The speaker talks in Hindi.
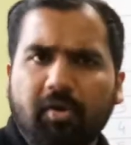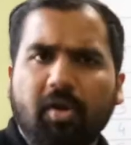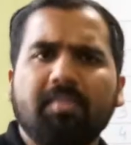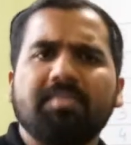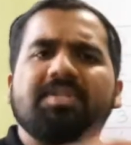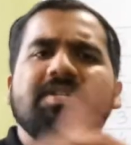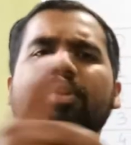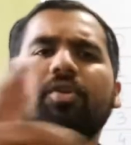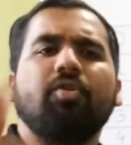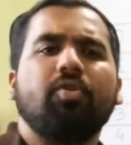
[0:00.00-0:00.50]

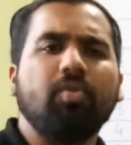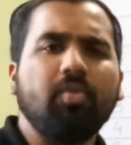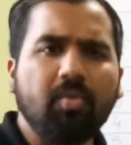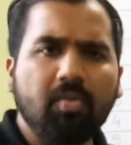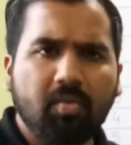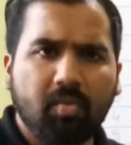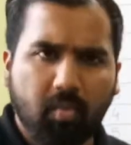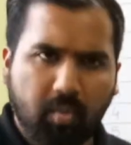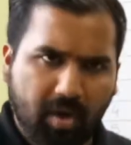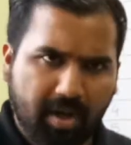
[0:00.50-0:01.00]
फ्रॉम जीरो टू
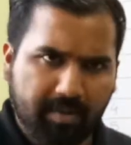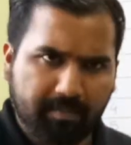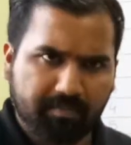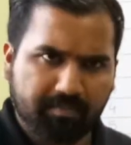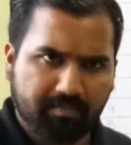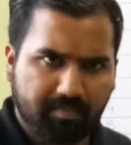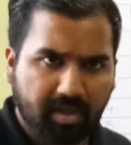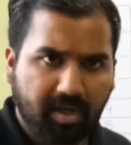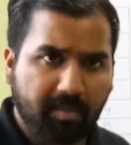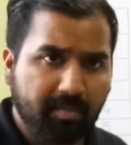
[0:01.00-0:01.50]
वन
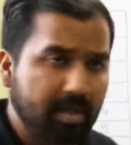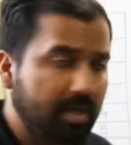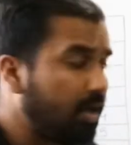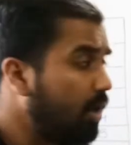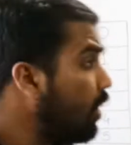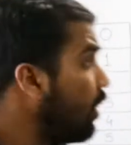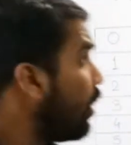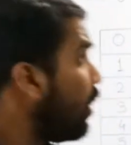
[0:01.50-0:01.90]
बराबर